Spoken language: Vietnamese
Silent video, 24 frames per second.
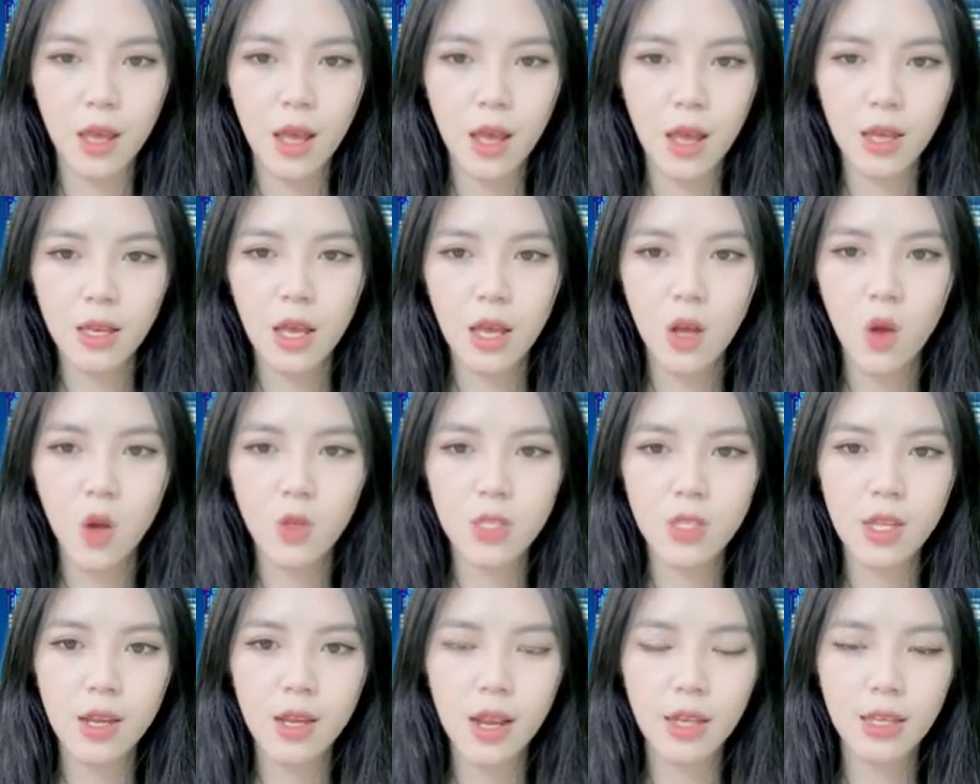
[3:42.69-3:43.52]
Các hồ
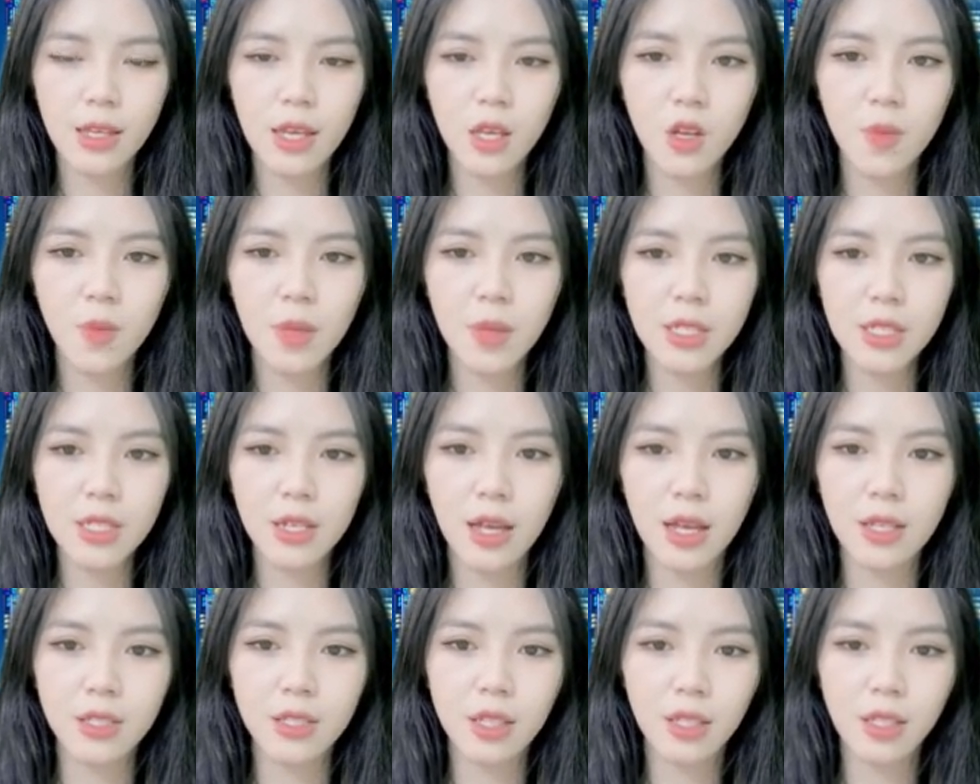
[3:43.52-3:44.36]
sơ đăng ký của
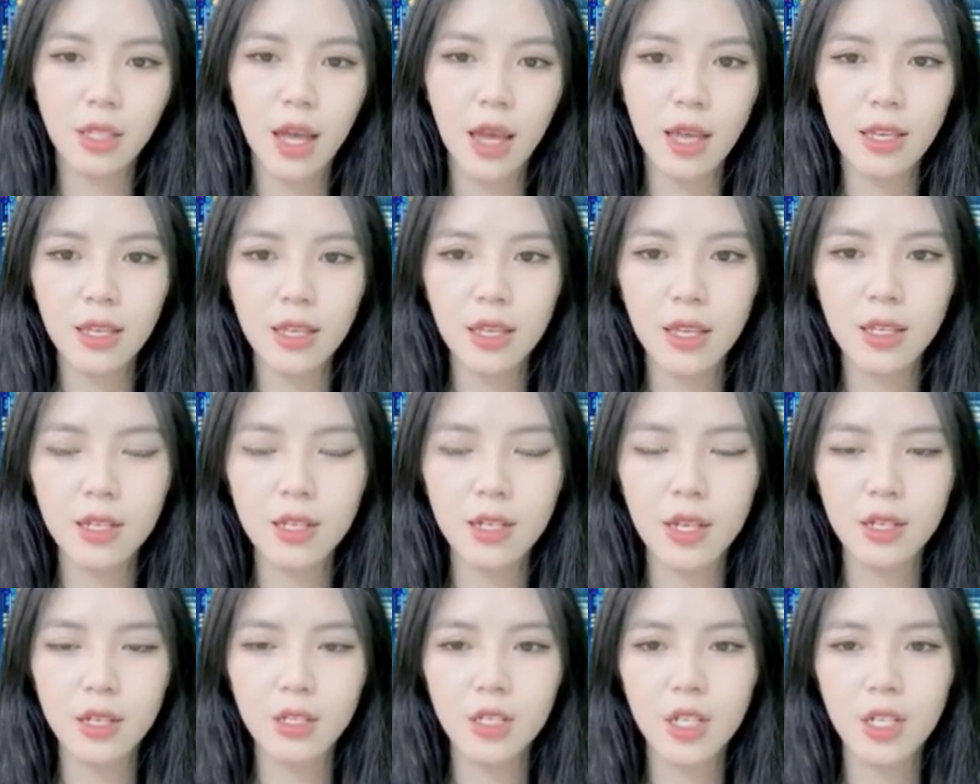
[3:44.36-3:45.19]
Mastercard cho thấy ý
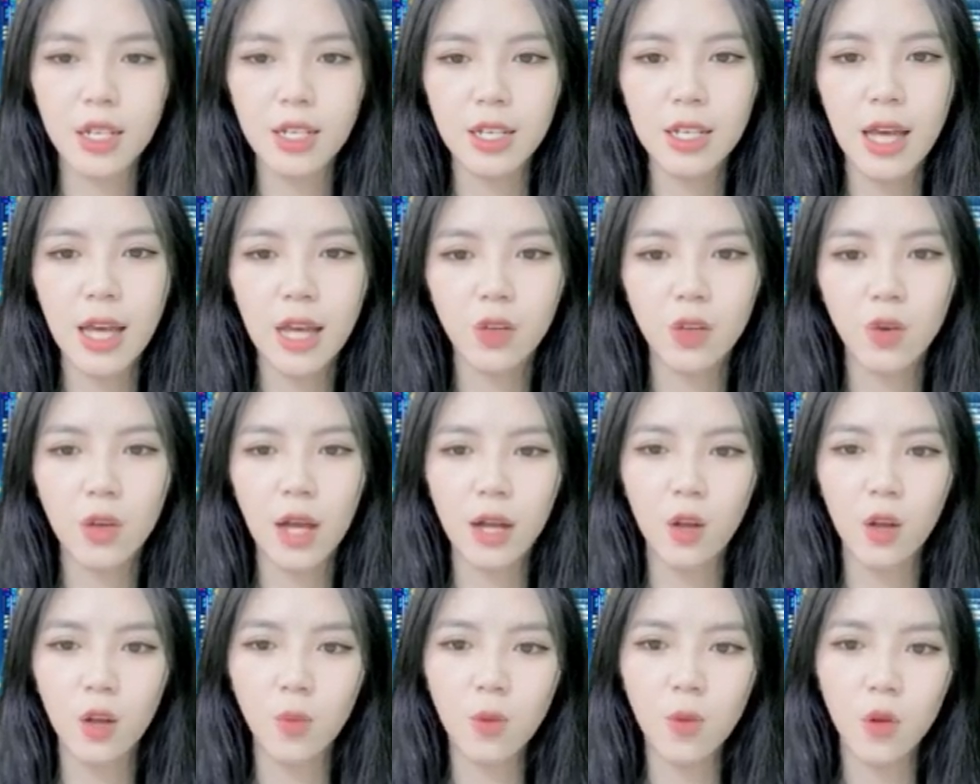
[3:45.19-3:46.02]
định triển khai của gã
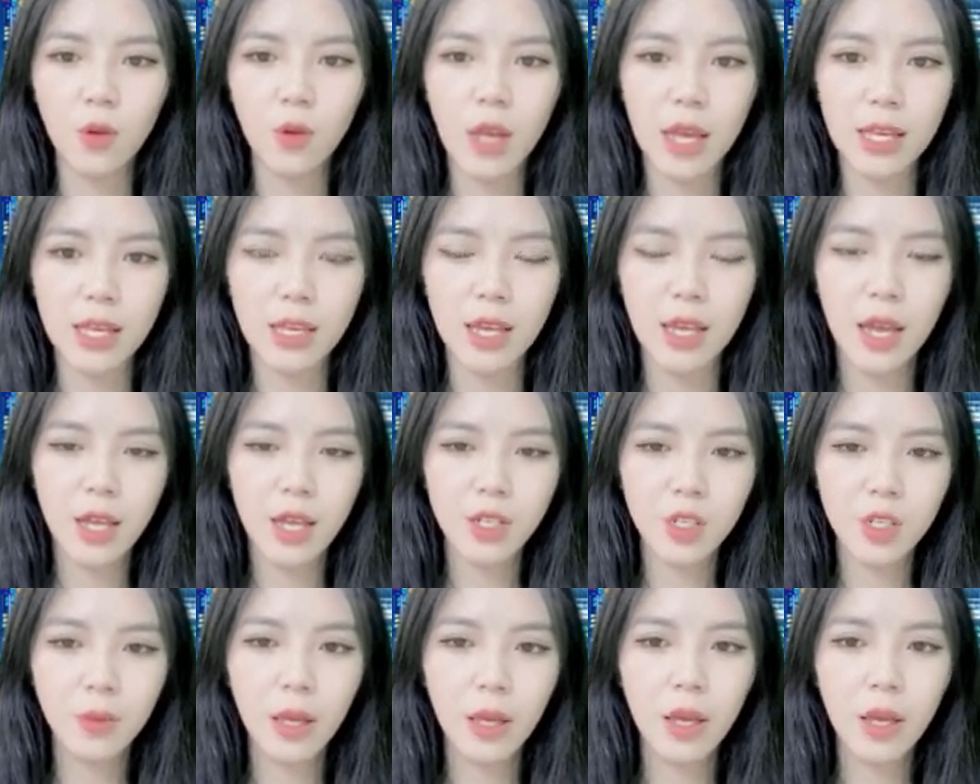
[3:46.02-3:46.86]
khổng lồ này
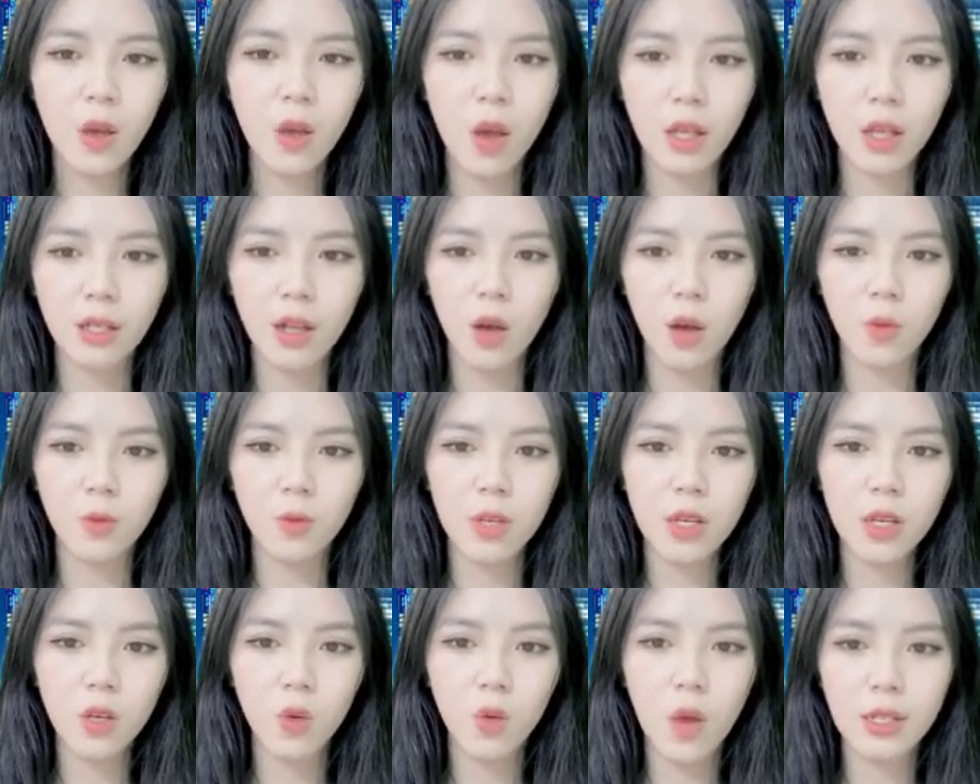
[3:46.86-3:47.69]
trong các hoạt động
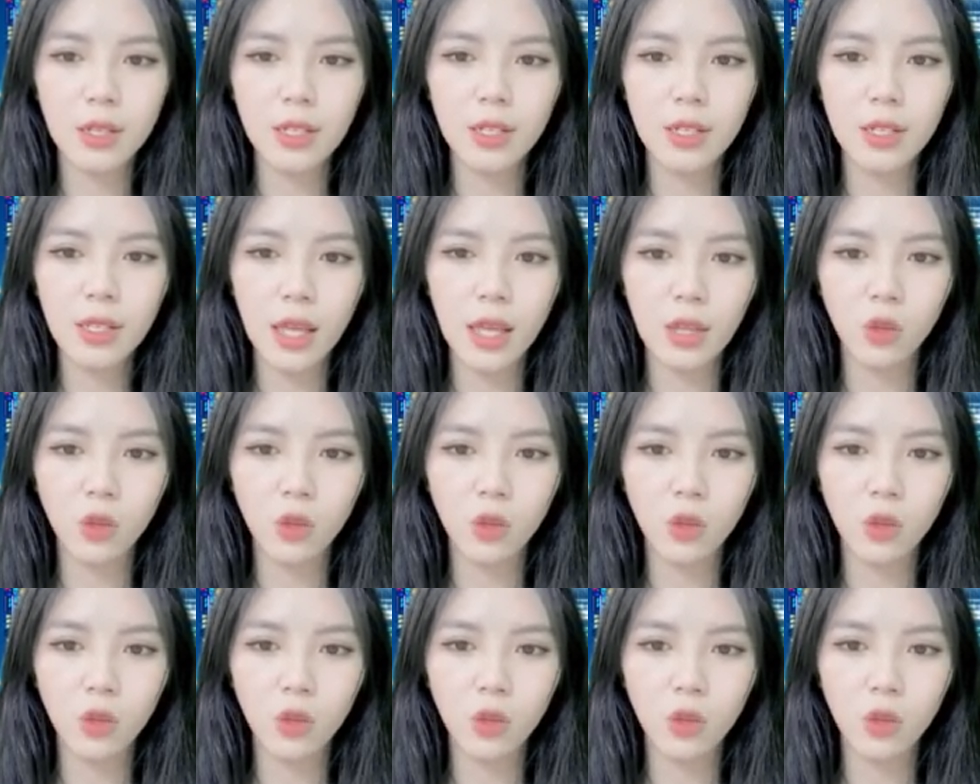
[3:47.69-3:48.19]
liên quan đến thanh